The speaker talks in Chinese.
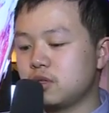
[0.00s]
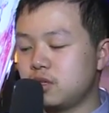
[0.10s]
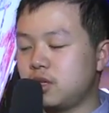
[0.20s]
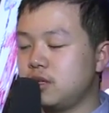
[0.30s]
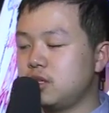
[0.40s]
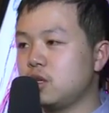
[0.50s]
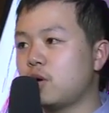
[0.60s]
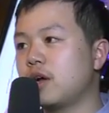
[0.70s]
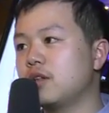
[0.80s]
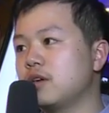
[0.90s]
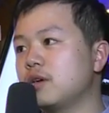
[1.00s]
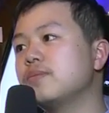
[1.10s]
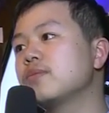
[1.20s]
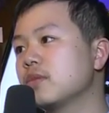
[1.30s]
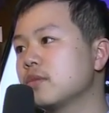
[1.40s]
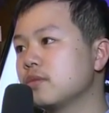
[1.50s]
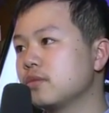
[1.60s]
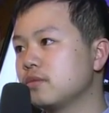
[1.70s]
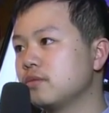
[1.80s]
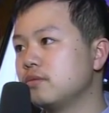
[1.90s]
是挺喜欢的，
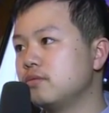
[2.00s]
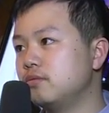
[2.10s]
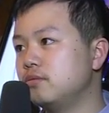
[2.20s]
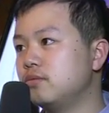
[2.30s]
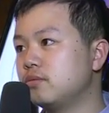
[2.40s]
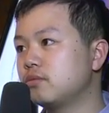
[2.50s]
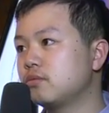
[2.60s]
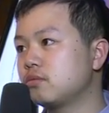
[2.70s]
嗯。